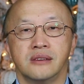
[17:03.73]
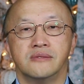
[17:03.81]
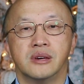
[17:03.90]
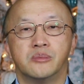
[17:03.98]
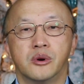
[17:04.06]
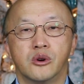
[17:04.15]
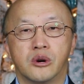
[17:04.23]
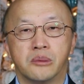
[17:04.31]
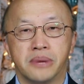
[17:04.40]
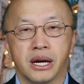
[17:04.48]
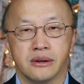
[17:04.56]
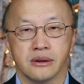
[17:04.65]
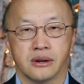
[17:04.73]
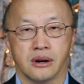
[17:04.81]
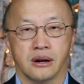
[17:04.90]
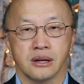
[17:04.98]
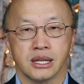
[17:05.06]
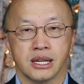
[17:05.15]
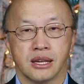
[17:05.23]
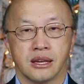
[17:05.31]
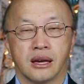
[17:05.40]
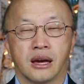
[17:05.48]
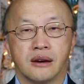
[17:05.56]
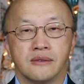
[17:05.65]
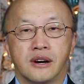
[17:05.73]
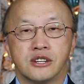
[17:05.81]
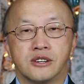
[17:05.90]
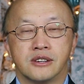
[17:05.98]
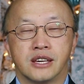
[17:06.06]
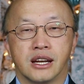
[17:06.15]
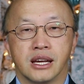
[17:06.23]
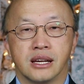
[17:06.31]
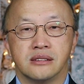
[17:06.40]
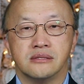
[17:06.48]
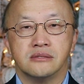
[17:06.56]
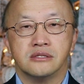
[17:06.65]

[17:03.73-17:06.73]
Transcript: bị bố ô phê được có văn chữ chỉ lấy